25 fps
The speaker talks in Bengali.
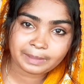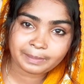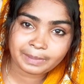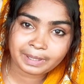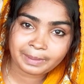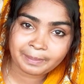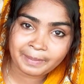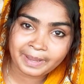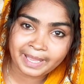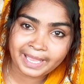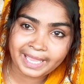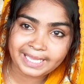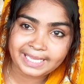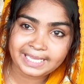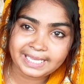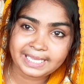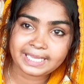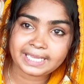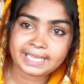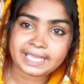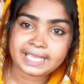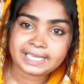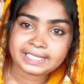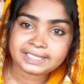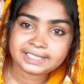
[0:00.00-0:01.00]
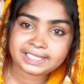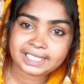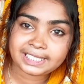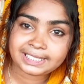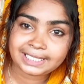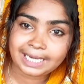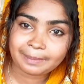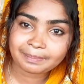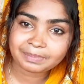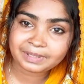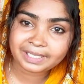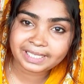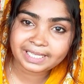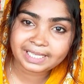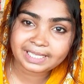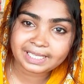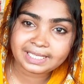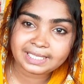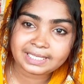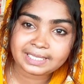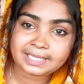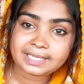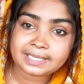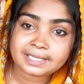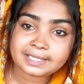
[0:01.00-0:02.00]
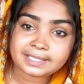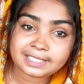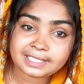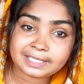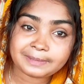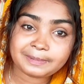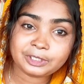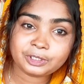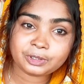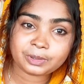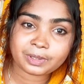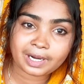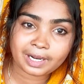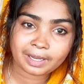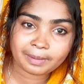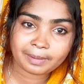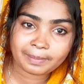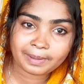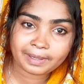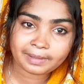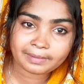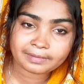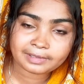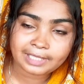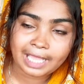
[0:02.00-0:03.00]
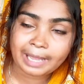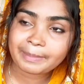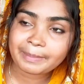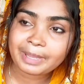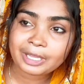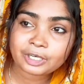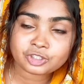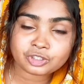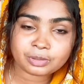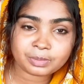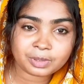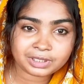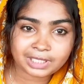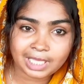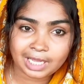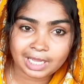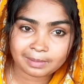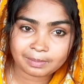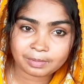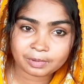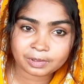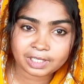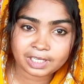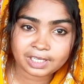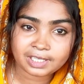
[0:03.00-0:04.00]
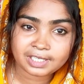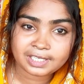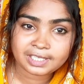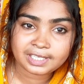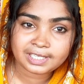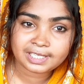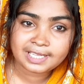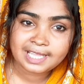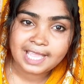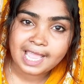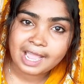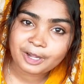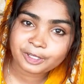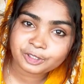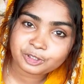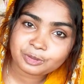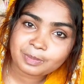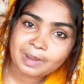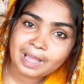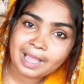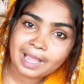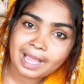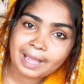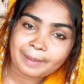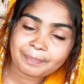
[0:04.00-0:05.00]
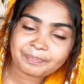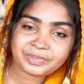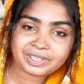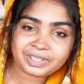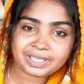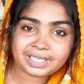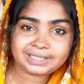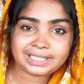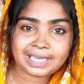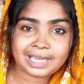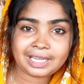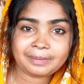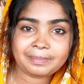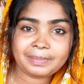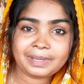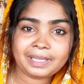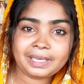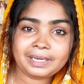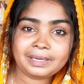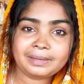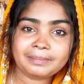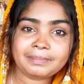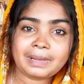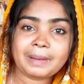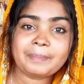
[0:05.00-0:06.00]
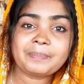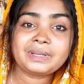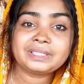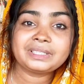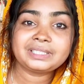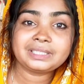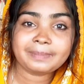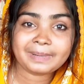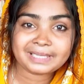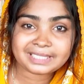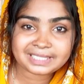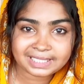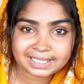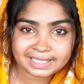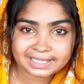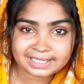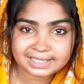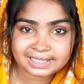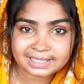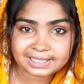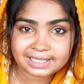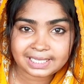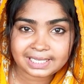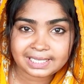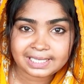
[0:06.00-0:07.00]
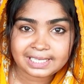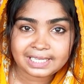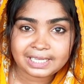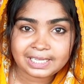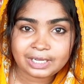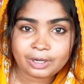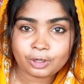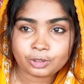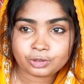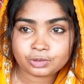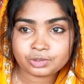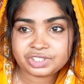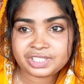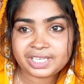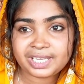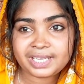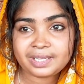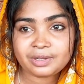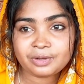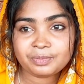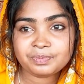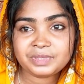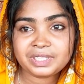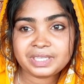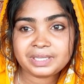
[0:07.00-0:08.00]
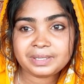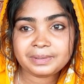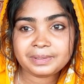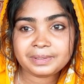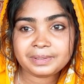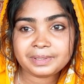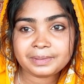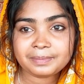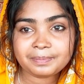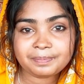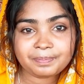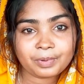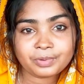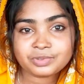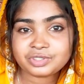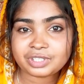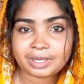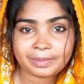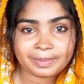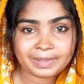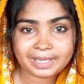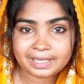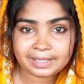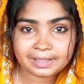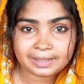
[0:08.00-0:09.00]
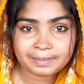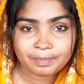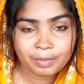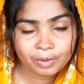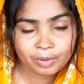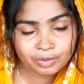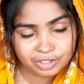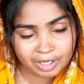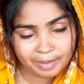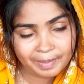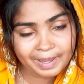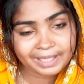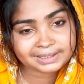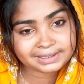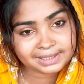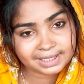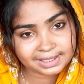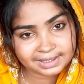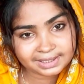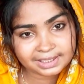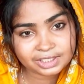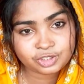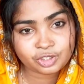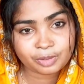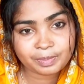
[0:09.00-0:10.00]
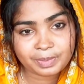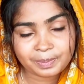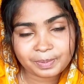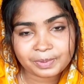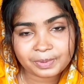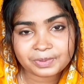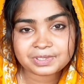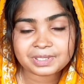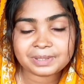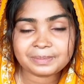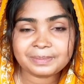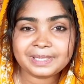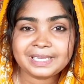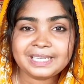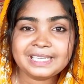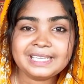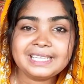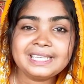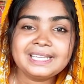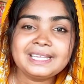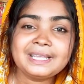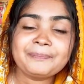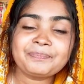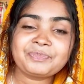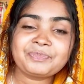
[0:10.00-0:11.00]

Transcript: এটা আমার মেয়ে কি সেই নামটাকে কি জীবিত রাখবে আমি এক সময় থাকবো না হয়তো বা আপনারা থাকবেন বা আপনাদের বাচ্চা কাচ্চারা হয়তো সেই অবধি পৌঁছাবে পৌঁছাবে আস্তে আস্তে সবই পৌঁছাবে